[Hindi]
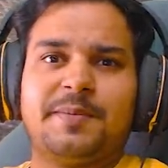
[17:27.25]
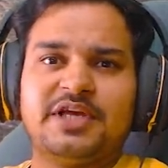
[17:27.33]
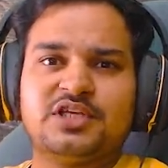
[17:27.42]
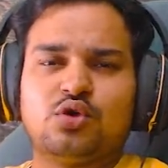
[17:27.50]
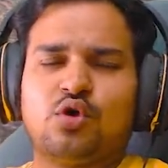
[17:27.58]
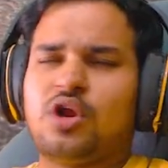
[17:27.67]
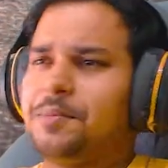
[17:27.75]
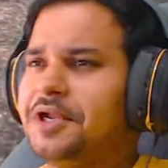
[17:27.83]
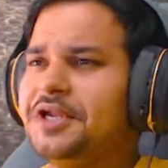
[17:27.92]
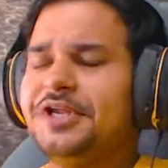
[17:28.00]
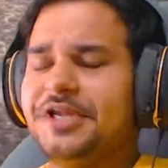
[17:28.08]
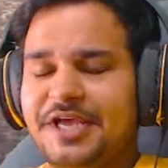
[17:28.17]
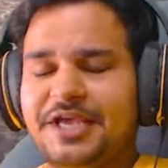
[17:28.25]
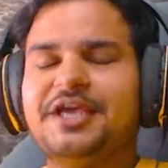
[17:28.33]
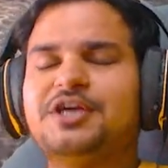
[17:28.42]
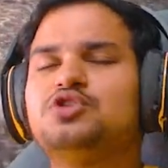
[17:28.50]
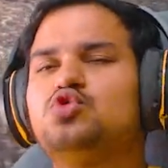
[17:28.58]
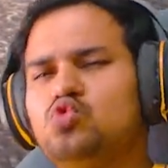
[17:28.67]
प्लेस और अपने लिए लेंगे
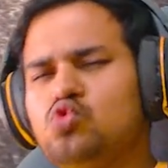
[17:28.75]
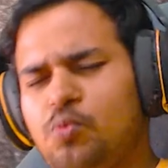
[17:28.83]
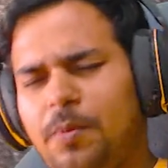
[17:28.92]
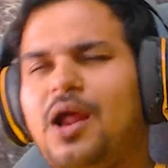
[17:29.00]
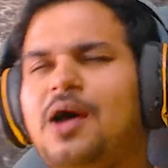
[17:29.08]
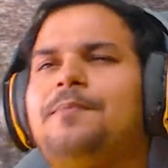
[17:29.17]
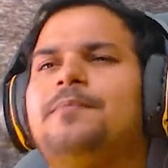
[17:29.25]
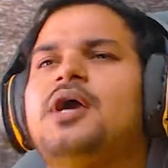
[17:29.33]
एक सुपरा